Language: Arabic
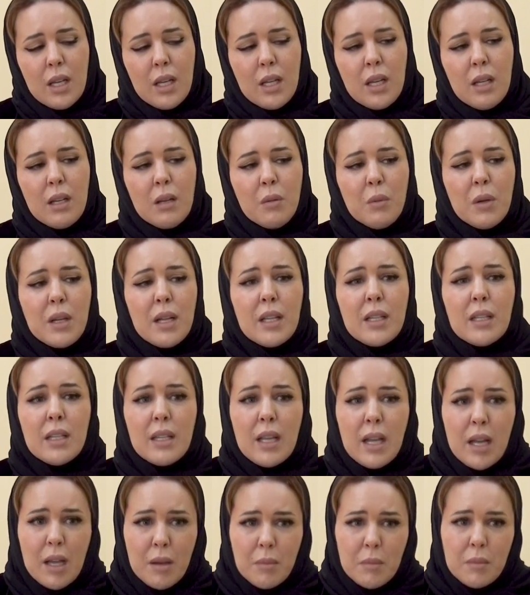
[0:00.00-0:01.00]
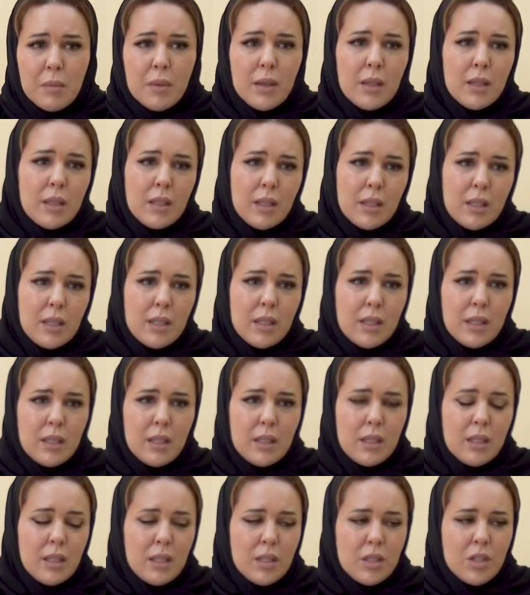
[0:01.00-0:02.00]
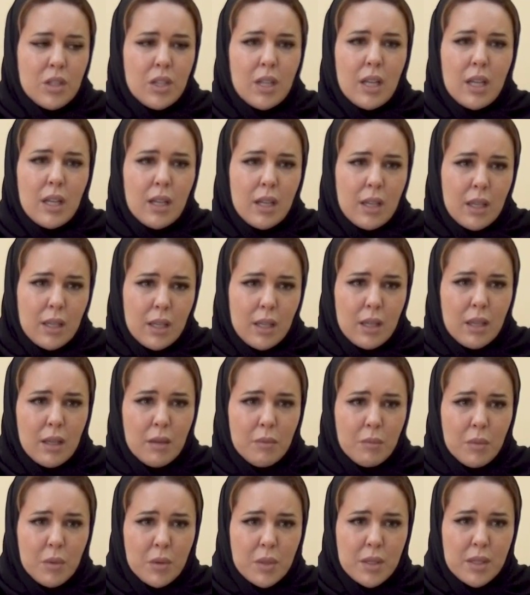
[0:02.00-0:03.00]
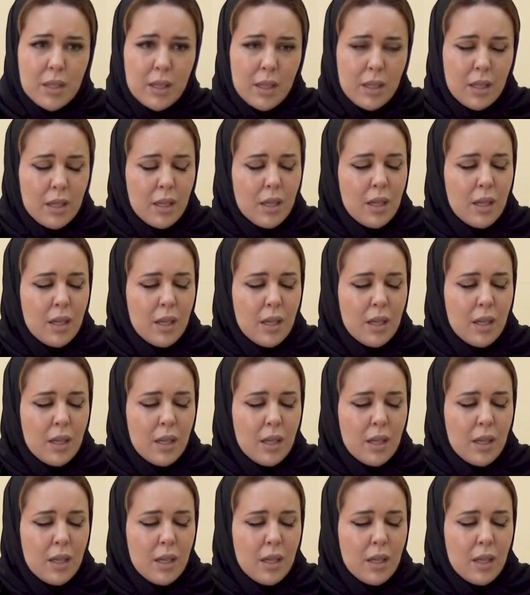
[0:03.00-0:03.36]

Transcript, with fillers: آه، وراء الدعم الشيخة موزة